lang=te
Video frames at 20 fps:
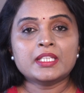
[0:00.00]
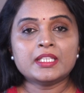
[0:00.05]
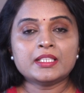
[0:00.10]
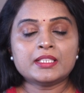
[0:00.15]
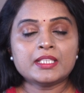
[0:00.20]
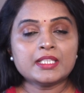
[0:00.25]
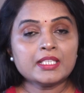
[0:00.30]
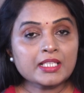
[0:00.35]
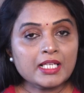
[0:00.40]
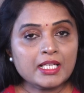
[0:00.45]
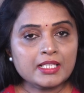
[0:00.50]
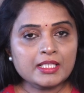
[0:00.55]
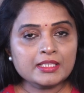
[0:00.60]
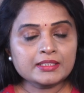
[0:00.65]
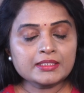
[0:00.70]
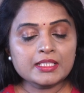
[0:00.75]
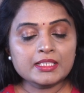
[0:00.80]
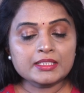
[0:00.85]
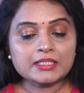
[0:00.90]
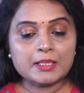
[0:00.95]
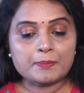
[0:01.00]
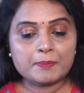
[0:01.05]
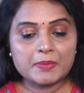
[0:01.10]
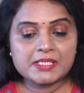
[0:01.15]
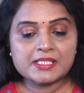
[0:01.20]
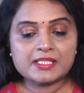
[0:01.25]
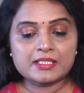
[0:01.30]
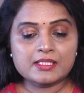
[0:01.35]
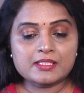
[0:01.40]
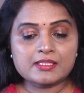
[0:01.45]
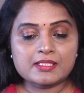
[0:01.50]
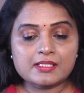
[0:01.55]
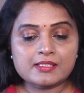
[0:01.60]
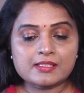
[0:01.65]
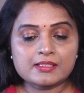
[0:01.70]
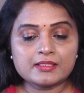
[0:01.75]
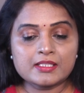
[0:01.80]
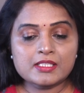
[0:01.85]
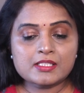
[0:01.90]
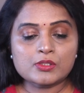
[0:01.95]
ఈ టీకానైతే తప్పనిసరి
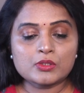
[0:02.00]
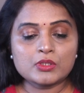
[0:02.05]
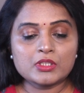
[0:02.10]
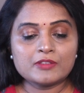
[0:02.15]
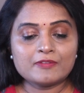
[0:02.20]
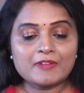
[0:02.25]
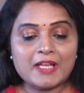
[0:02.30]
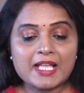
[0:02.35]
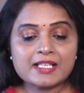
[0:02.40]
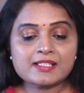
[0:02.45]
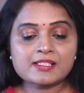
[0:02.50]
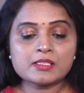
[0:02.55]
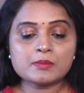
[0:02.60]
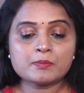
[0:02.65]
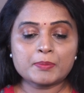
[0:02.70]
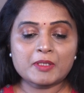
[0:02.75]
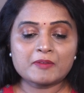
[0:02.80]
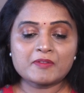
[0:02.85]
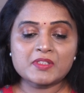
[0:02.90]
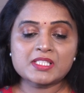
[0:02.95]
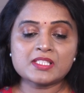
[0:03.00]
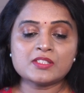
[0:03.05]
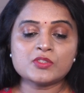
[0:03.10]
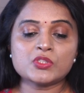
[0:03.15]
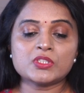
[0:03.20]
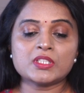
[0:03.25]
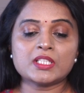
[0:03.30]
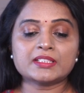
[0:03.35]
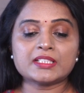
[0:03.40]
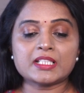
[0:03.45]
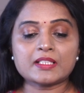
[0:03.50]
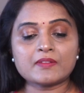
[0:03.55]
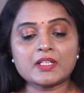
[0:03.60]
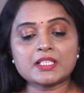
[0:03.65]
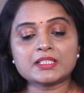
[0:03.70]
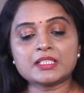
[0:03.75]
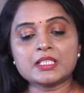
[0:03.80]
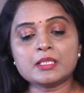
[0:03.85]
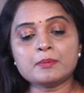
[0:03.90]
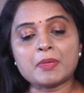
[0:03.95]
చేసింది సో ఈ వ్యాక్సిన్ ప్రవేశించిన
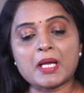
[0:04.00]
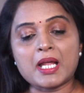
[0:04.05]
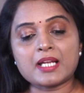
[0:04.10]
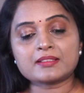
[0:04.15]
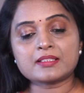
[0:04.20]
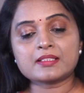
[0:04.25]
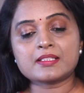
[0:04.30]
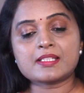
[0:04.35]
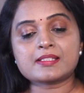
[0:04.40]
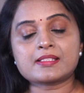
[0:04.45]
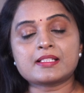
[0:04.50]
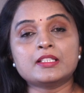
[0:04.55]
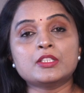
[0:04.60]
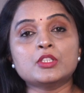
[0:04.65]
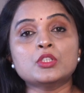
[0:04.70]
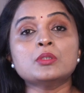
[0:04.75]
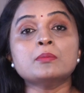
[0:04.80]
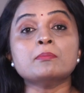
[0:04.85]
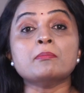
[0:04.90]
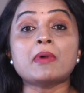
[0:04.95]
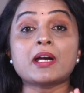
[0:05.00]
తర్వాతనే భారతదేశంలో